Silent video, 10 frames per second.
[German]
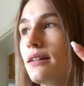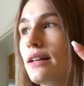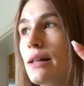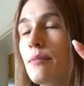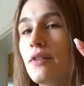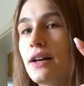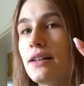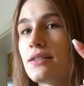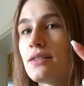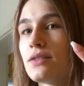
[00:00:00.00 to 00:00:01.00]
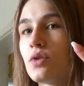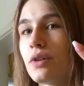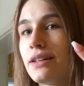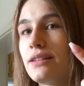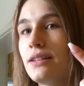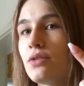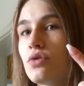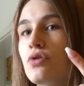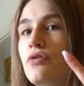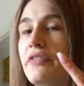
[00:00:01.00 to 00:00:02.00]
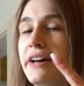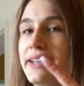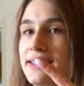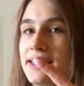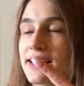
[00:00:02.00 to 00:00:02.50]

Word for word: gelb-weiß orientiert und schwarze